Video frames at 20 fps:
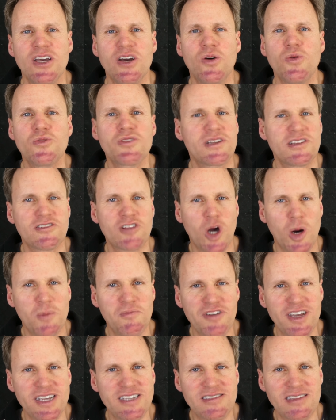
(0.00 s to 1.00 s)
unter das
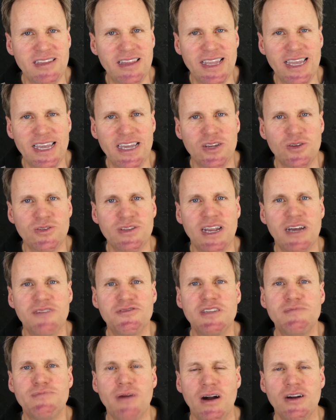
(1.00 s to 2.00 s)
Kopfkissen legen oder auf
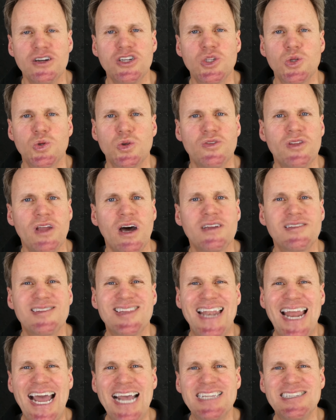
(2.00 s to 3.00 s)
die Bank tun und nach
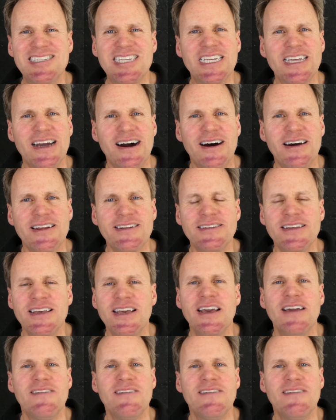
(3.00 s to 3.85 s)
30 Jahren